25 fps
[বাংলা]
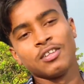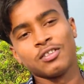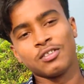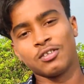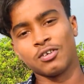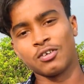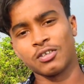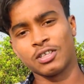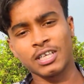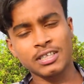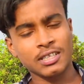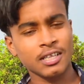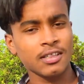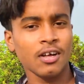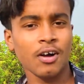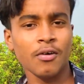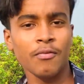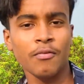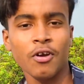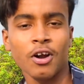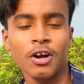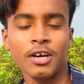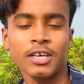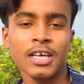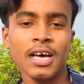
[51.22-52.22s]
তো দেখতে থাকো
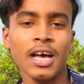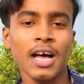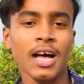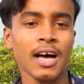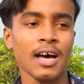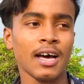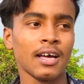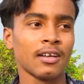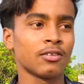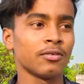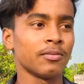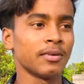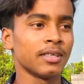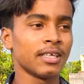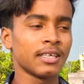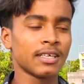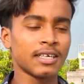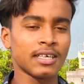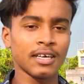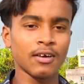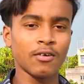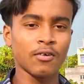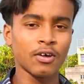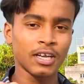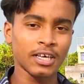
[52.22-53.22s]
ব্লগটা আর
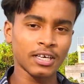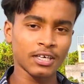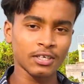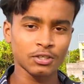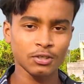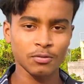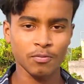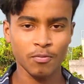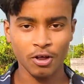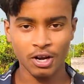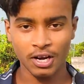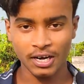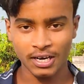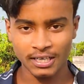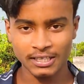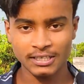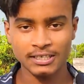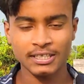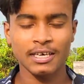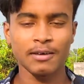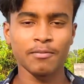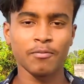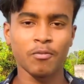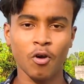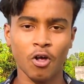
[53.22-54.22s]
তোমাদেরকে অনেক কিছু বলার আছে
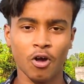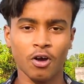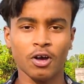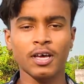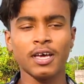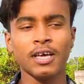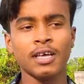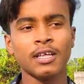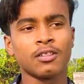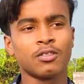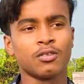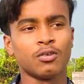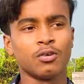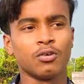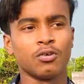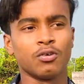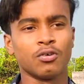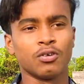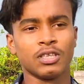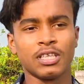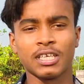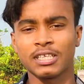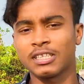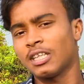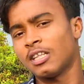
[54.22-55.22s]
এই ব্লগে তো
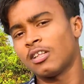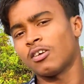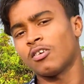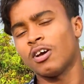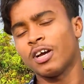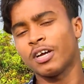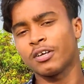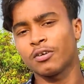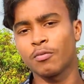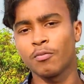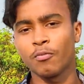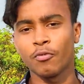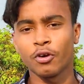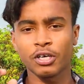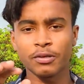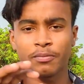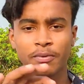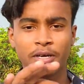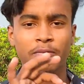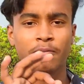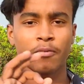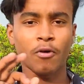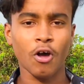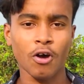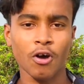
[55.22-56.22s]
দেখতে থাকো একটু
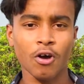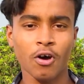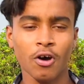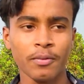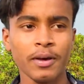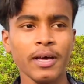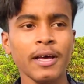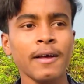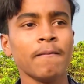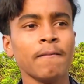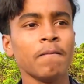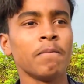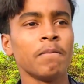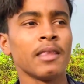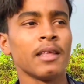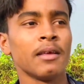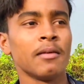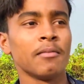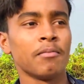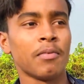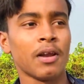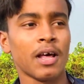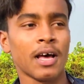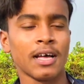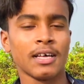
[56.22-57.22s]
মোটিভেট ব্লগ হবে
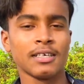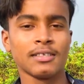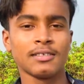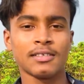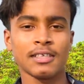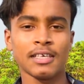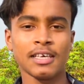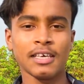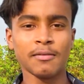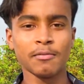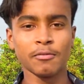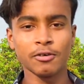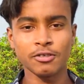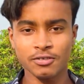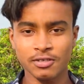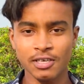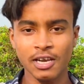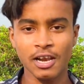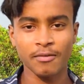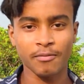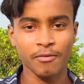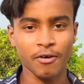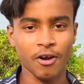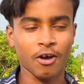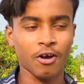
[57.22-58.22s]
প্লাস
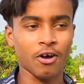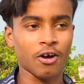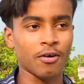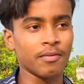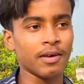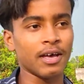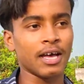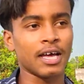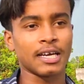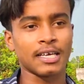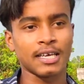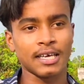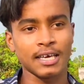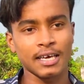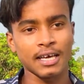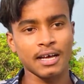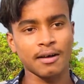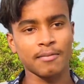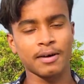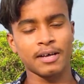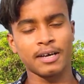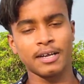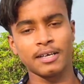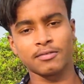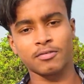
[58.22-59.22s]
ইমোশনাল ব্লগ হবে আর কে
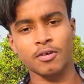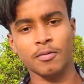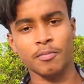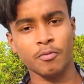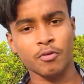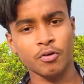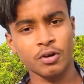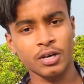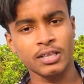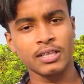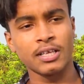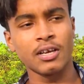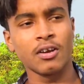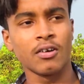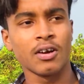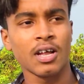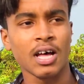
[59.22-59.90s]
আমার এইসব করে দিল